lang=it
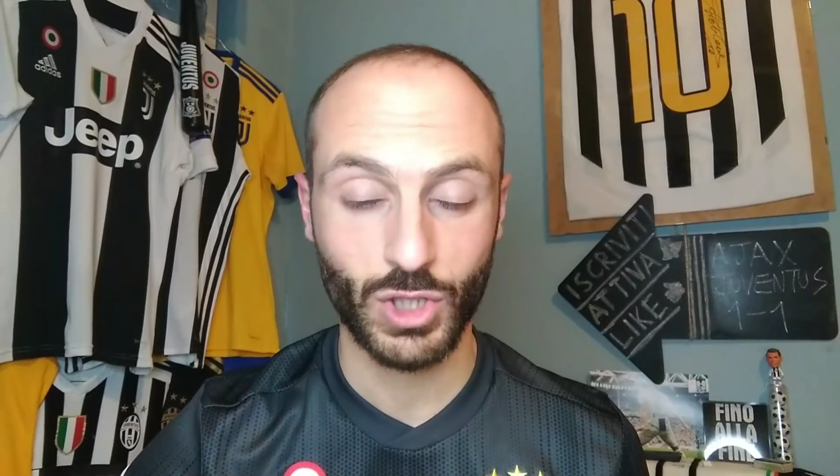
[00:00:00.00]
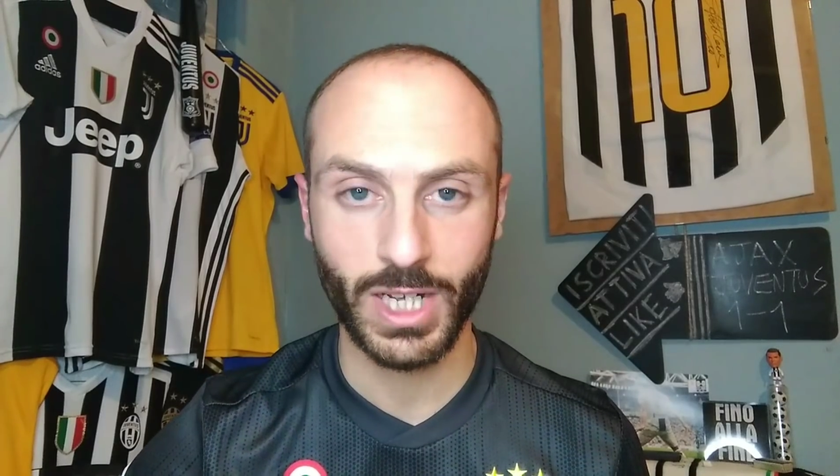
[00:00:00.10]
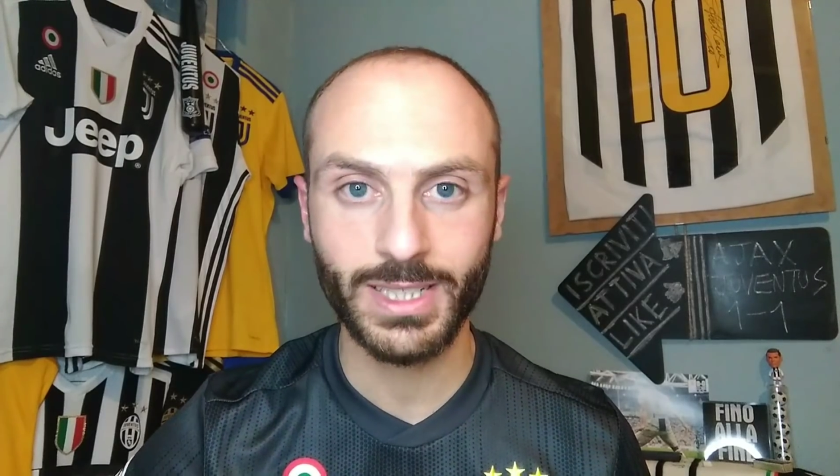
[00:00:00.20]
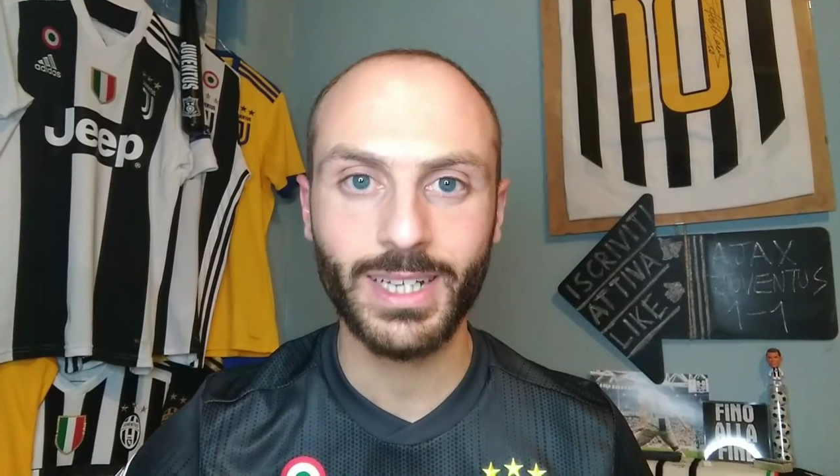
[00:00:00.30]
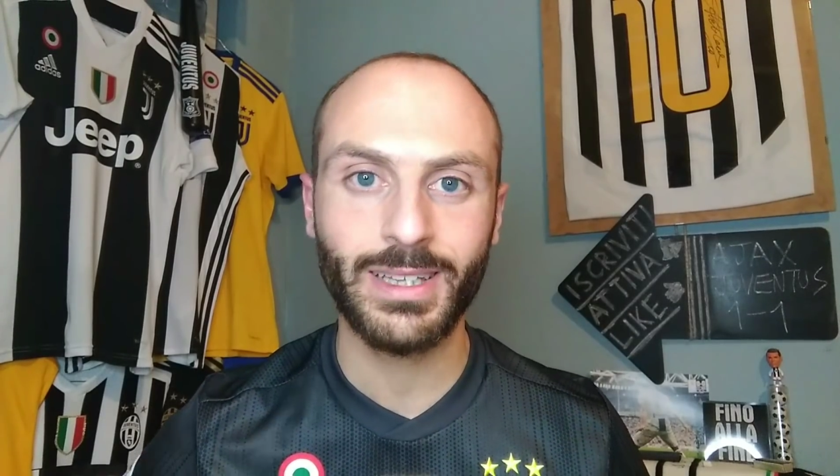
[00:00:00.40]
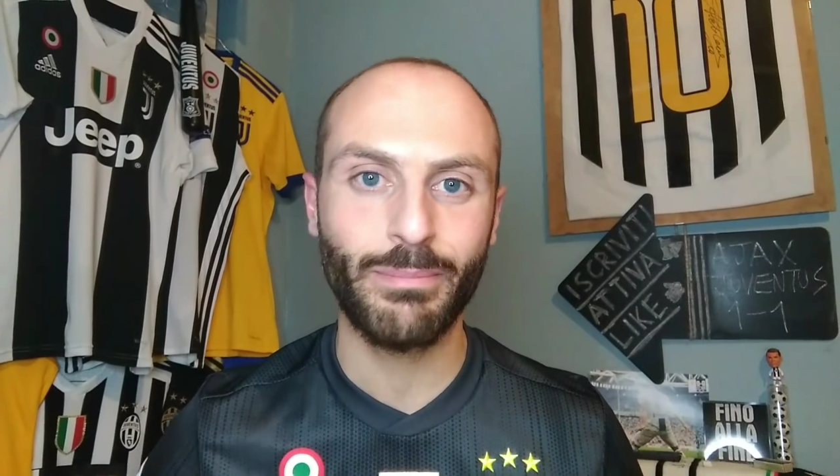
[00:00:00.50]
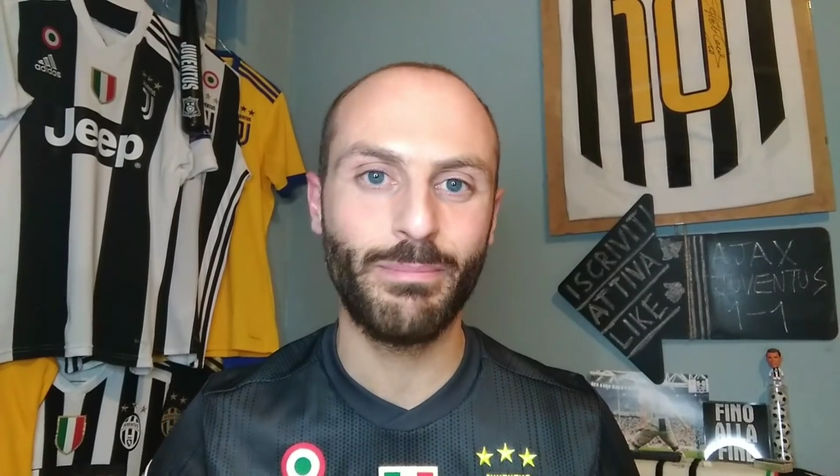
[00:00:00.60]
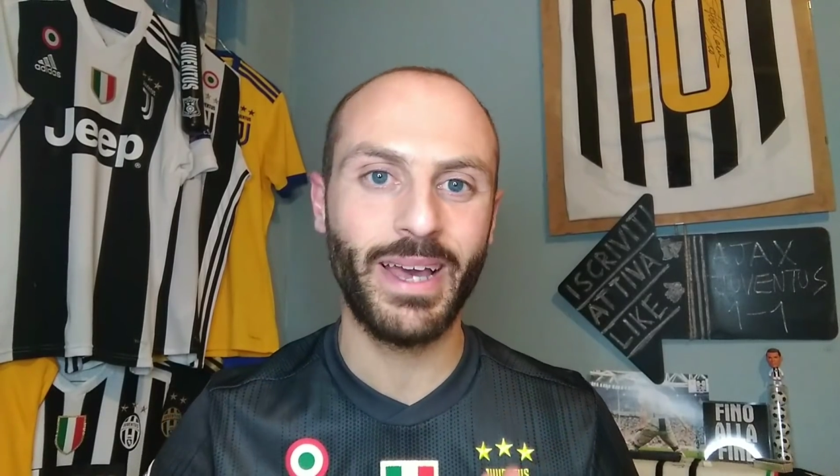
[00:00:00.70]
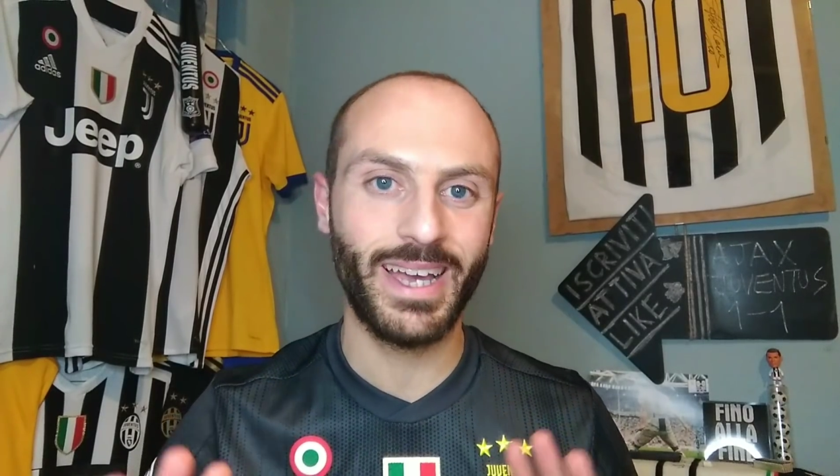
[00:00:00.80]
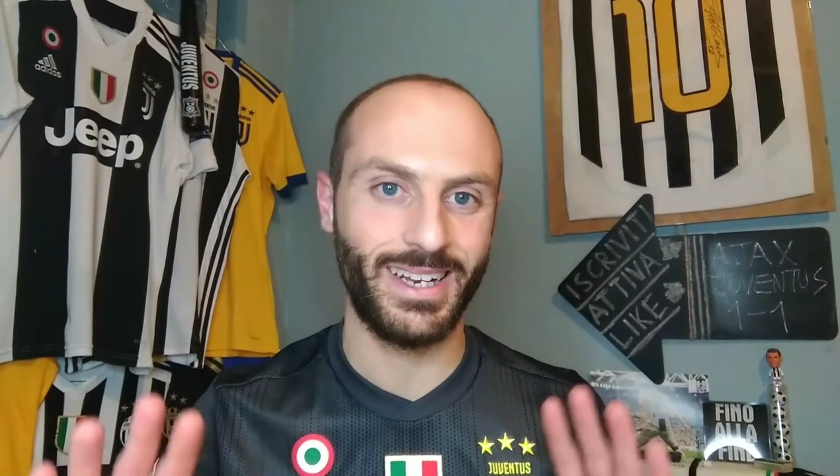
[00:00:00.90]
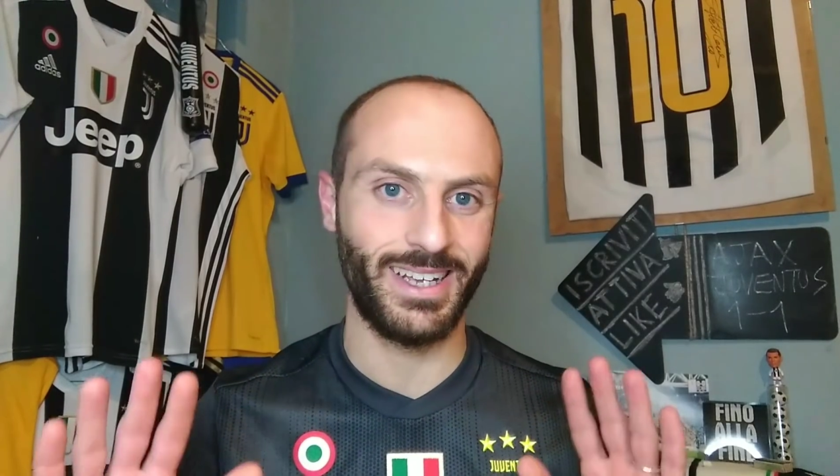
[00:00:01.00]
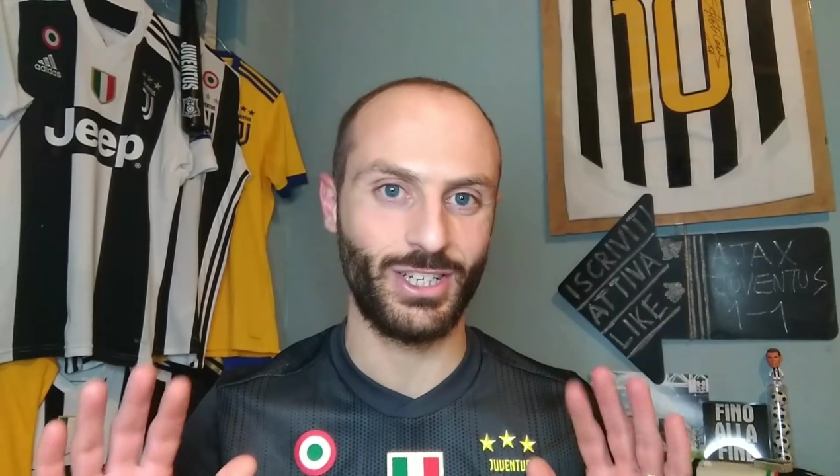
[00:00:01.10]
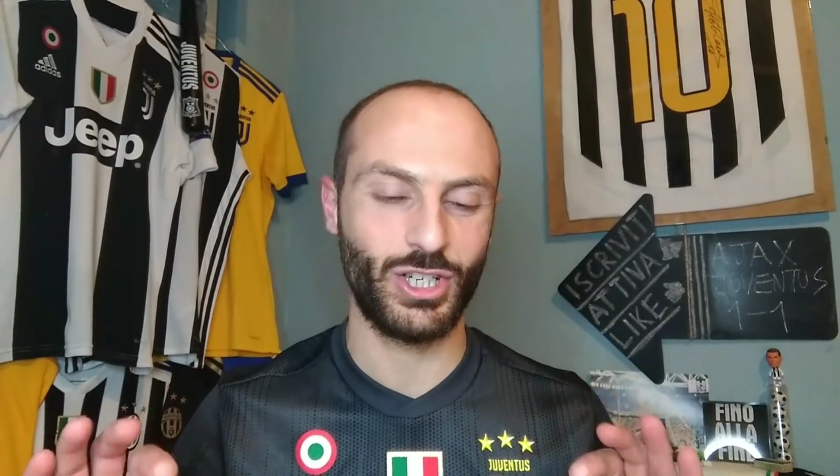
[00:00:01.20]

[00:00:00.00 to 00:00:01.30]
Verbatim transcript: Ci è andata bene,